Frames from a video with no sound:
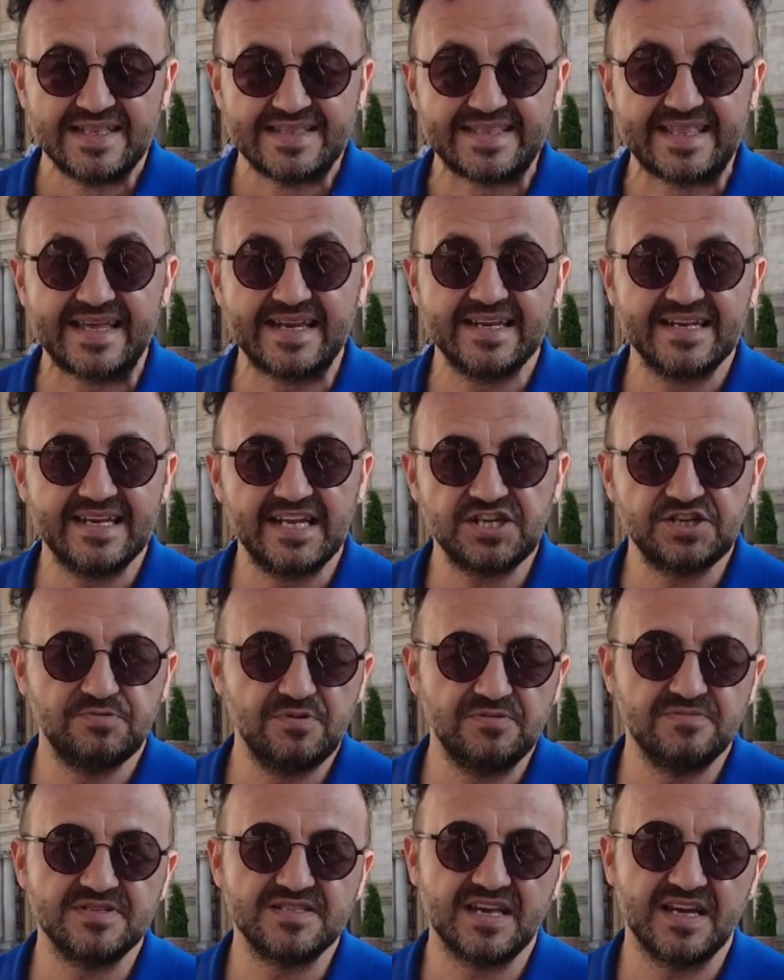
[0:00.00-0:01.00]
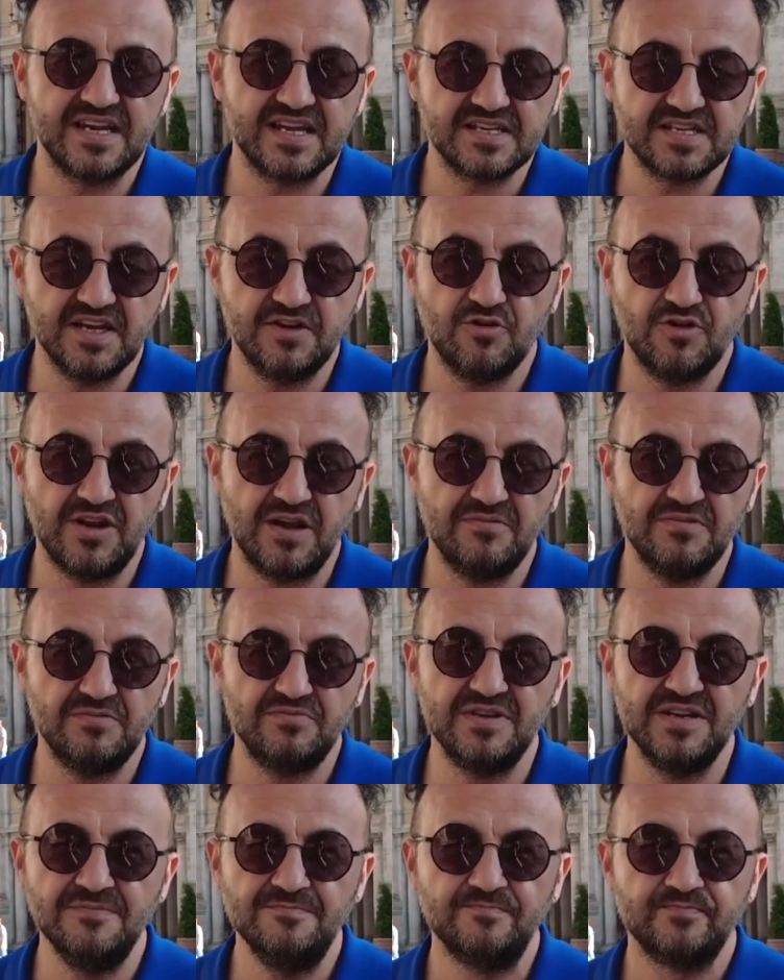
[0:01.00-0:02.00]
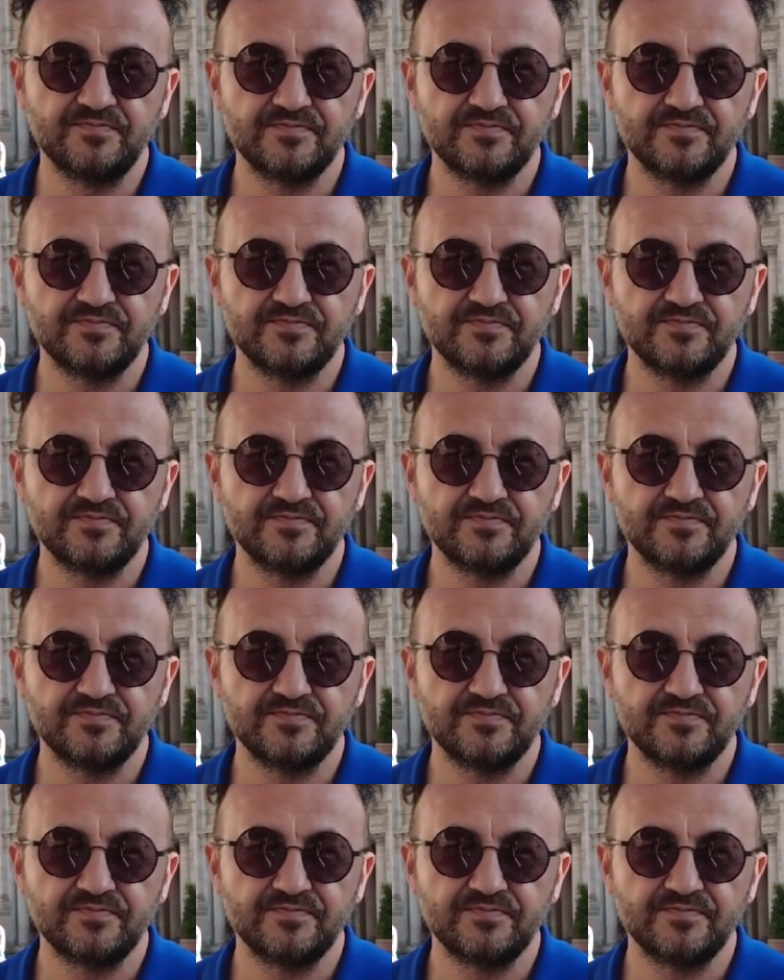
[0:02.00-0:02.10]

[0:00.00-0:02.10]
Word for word: Derinleşmemiz gereken önemli bir